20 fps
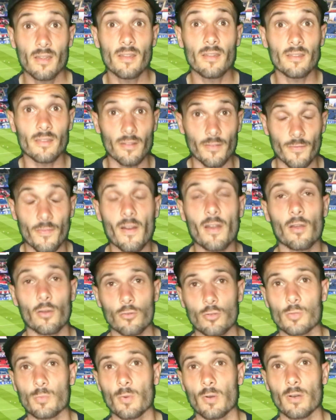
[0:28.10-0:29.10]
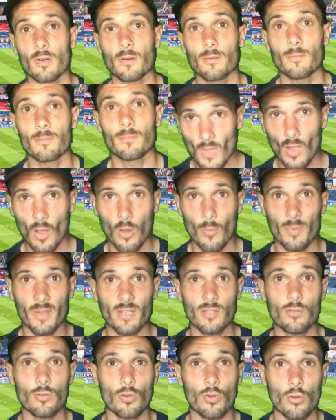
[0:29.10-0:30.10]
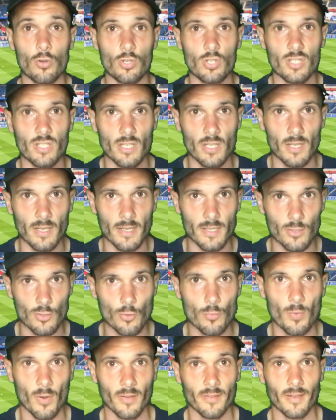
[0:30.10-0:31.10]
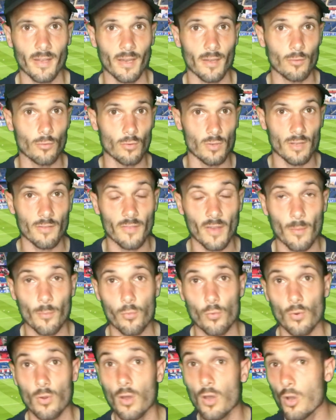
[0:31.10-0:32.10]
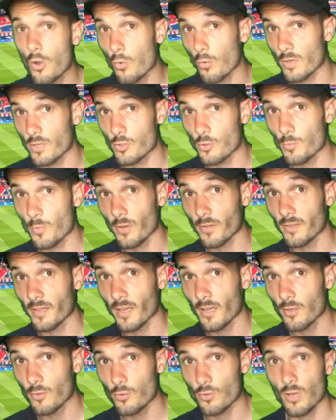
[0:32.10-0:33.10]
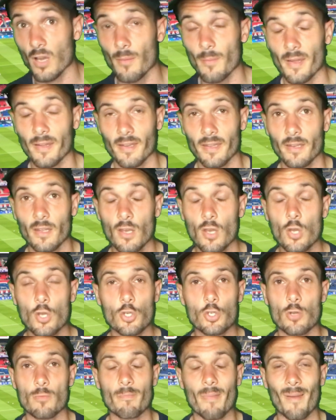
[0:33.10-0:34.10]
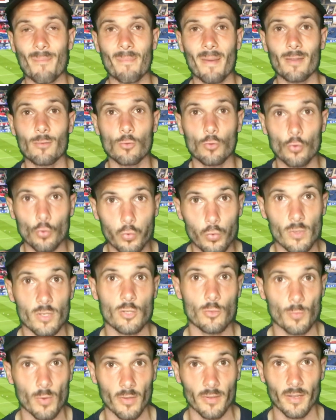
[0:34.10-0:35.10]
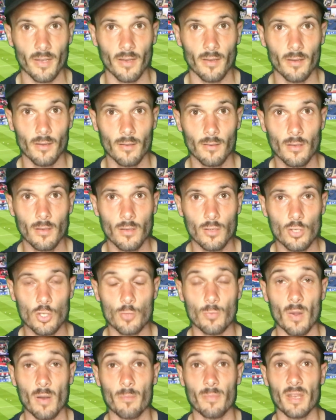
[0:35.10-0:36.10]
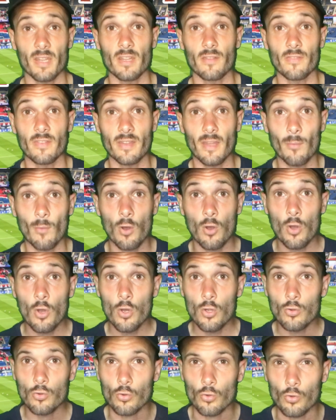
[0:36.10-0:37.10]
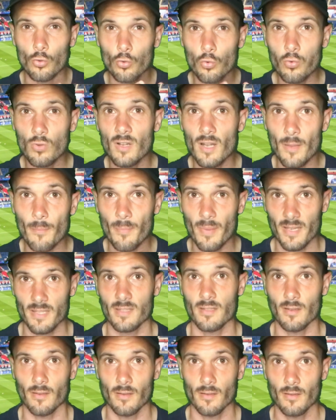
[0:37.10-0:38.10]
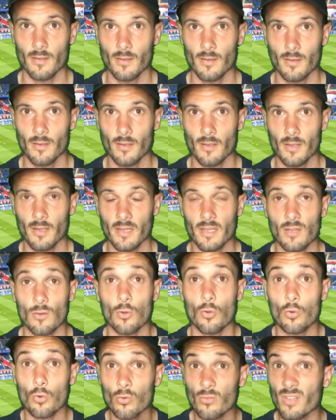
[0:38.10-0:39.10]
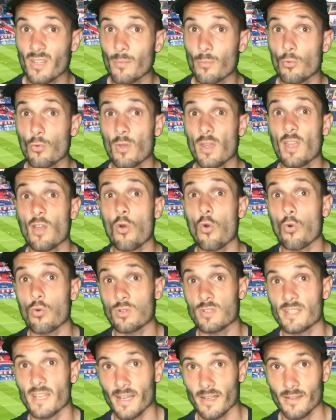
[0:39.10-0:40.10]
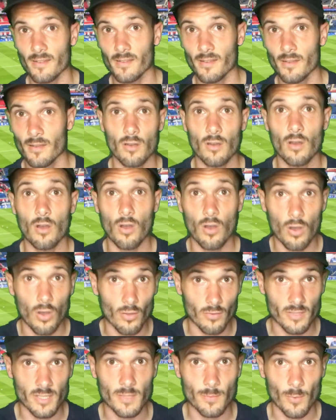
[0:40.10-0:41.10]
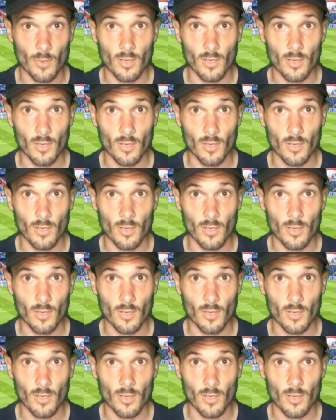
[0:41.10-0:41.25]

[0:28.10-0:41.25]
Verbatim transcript: des valeurs du sport. Alors bien sûr, quand je dis les supporters de Liverpool ou les supporters du Real Madrid, je ne parle pas de tous les supporters. Je parle bien évidemment de toutes les personnes qui ont contribué aux actes anti